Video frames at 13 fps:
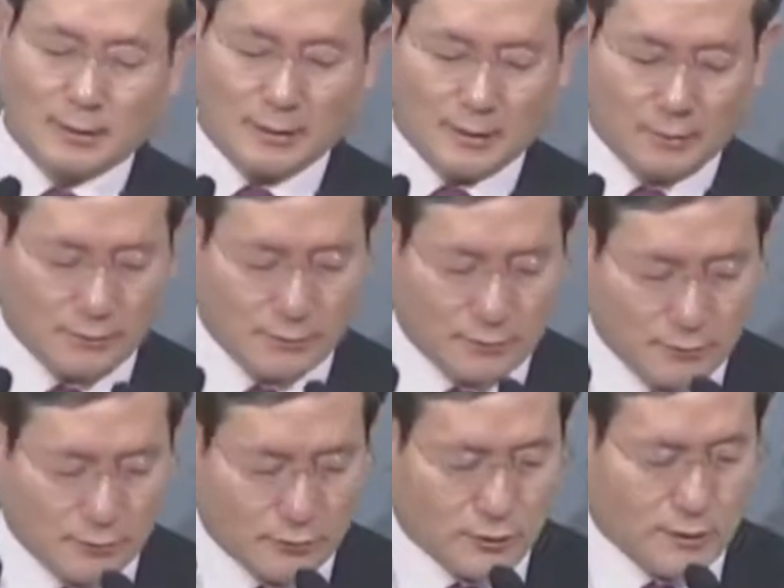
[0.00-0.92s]
오늘
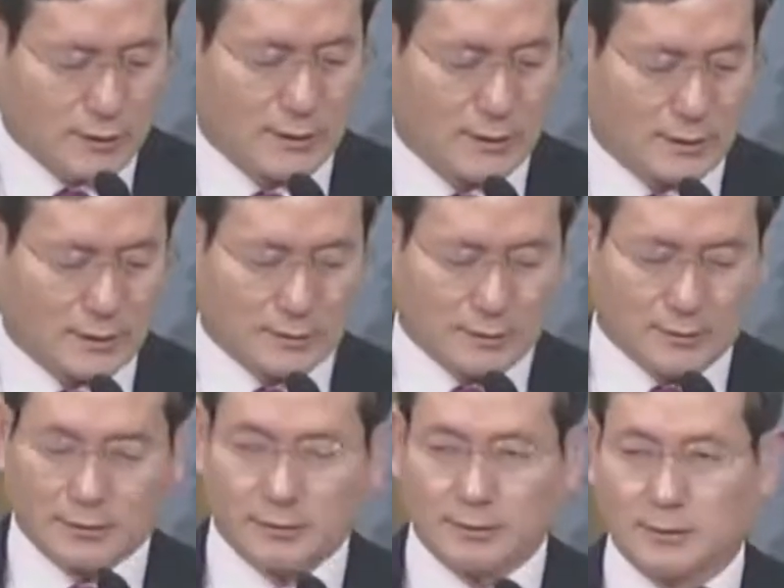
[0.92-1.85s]

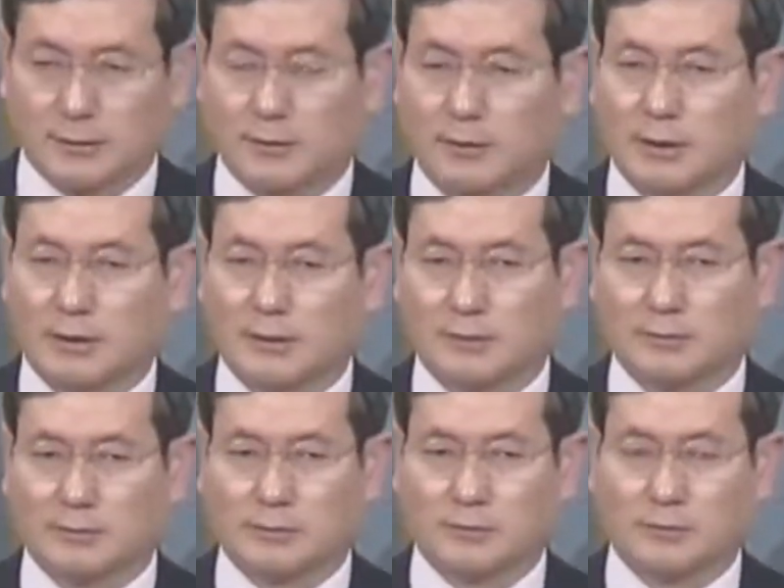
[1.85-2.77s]
주님께서 저와
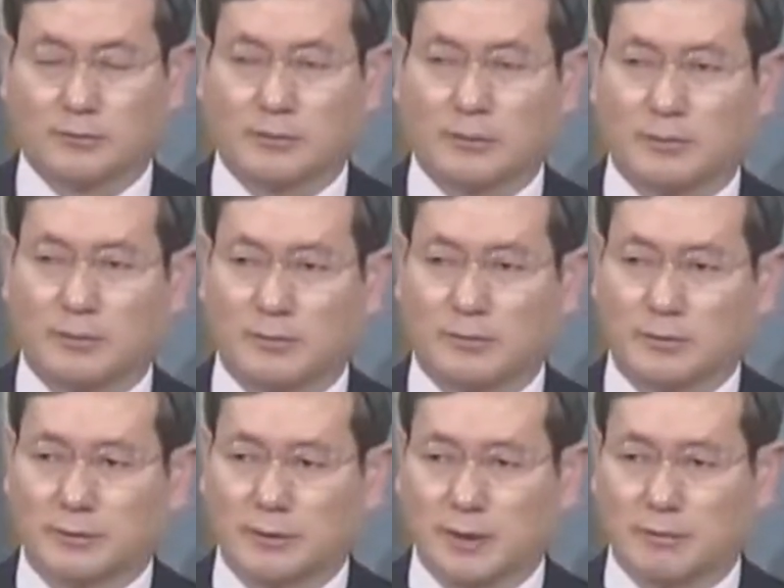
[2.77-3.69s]
여러분을 주님의
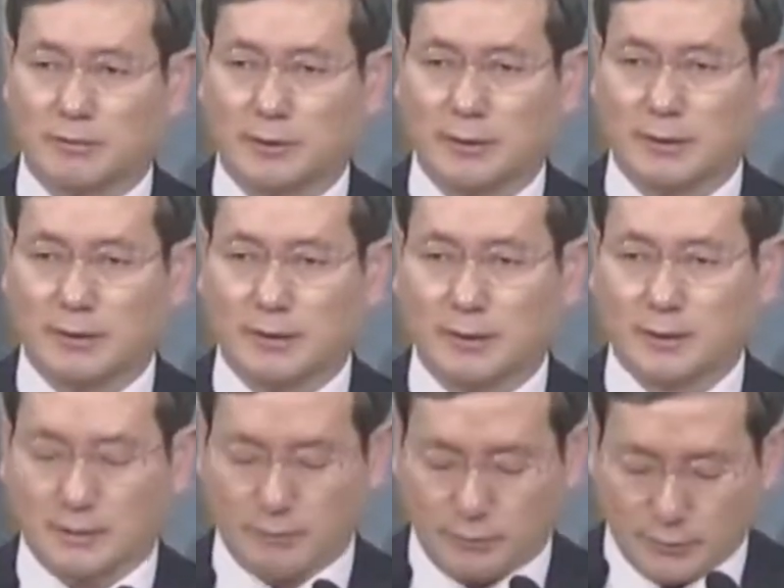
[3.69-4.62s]
보좌 앞에
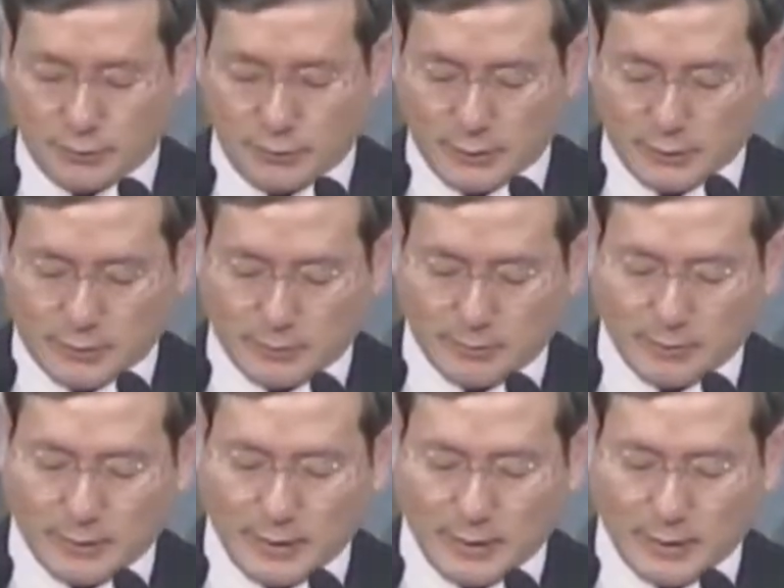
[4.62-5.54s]

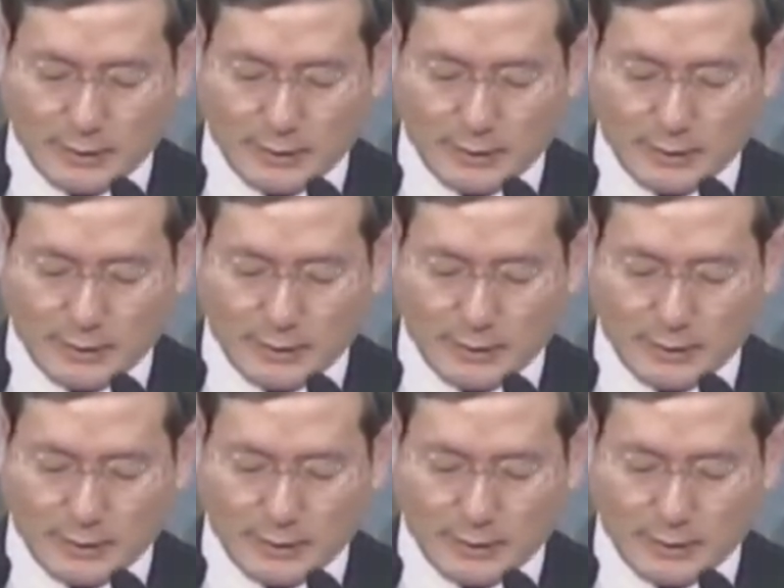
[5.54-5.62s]
부르셨습니다.